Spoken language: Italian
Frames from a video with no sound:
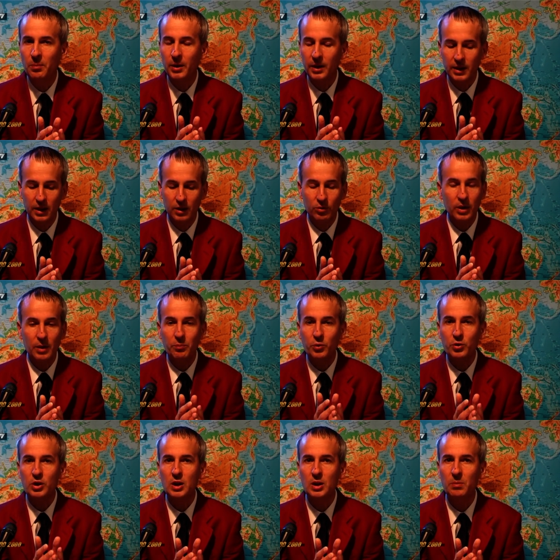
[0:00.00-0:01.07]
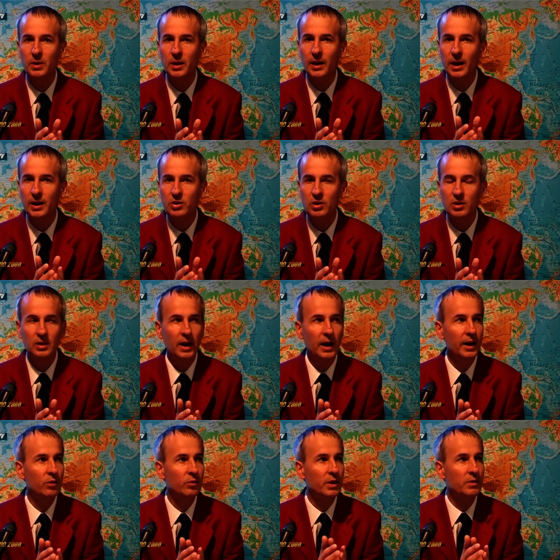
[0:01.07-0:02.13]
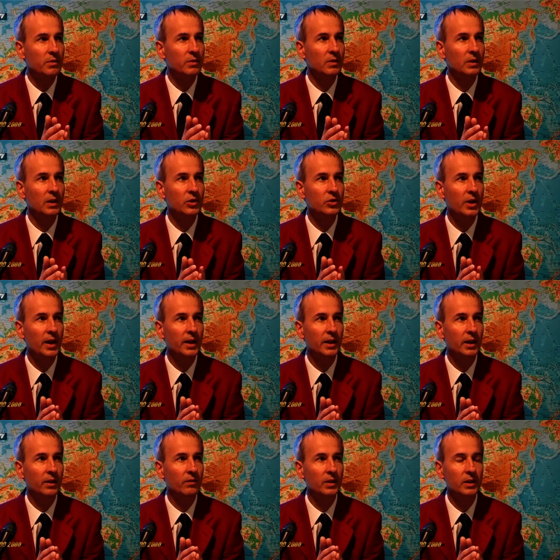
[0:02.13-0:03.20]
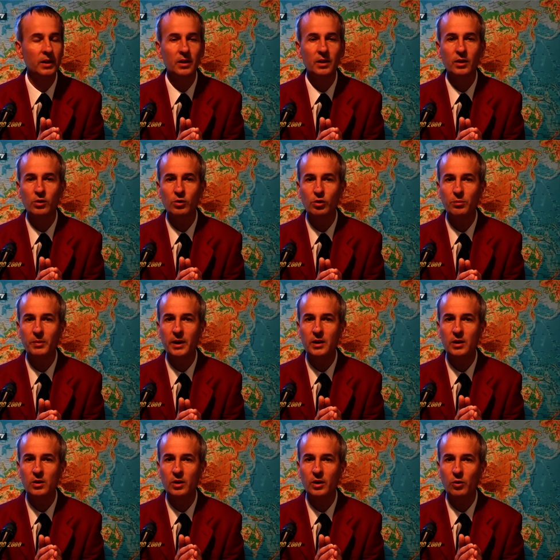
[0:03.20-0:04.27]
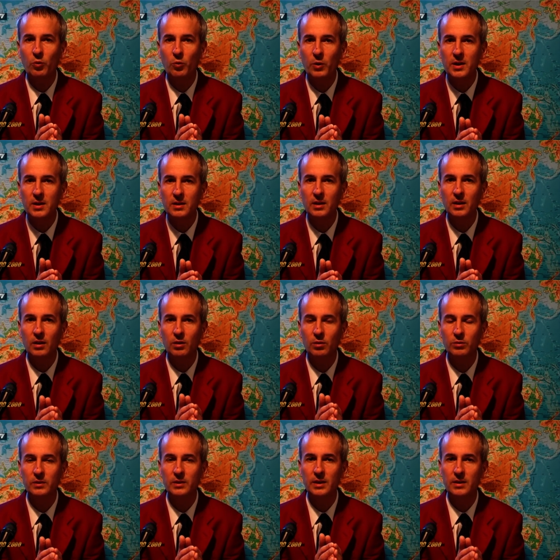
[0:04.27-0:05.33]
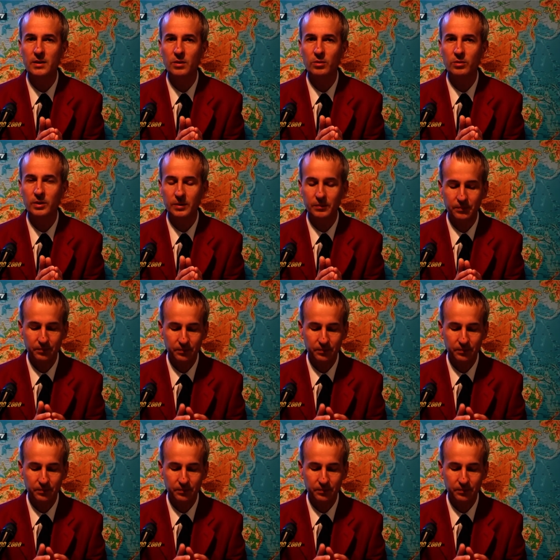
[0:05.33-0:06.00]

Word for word: perché non è possibile accettare una situazione del genere, vedere Roma in queste condizioni.